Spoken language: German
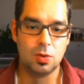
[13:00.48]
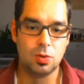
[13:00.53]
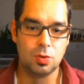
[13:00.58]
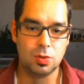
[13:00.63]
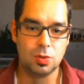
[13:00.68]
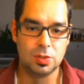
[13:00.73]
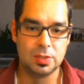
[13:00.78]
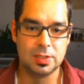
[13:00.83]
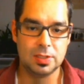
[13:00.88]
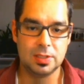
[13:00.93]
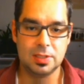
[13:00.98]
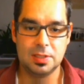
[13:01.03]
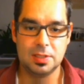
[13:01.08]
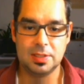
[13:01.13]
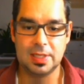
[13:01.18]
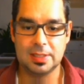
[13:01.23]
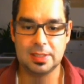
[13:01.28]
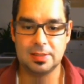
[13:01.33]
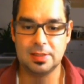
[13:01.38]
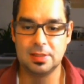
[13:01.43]
und
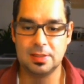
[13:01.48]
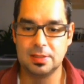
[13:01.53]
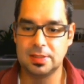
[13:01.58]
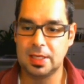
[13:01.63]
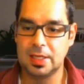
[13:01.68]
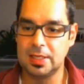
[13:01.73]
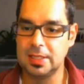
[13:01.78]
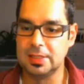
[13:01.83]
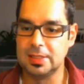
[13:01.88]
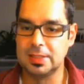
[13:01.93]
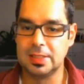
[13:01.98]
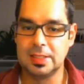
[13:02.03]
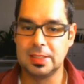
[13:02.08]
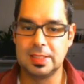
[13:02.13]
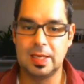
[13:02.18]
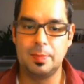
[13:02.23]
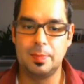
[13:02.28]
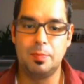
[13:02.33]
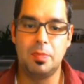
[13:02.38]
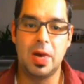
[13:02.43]
äh, das hier ist dann
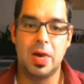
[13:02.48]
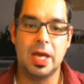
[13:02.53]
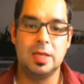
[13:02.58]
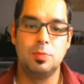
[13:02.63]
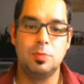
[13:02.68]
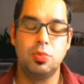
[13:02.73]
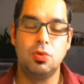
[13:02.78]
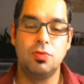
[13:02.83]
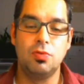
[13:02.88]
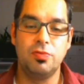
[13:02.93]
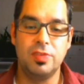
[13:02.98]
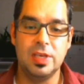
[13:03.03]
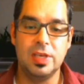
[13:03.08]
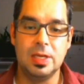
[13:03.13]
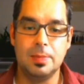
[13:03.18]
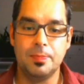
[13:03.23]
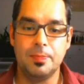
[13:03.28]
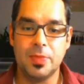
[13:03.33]
insgesamt mein Profil.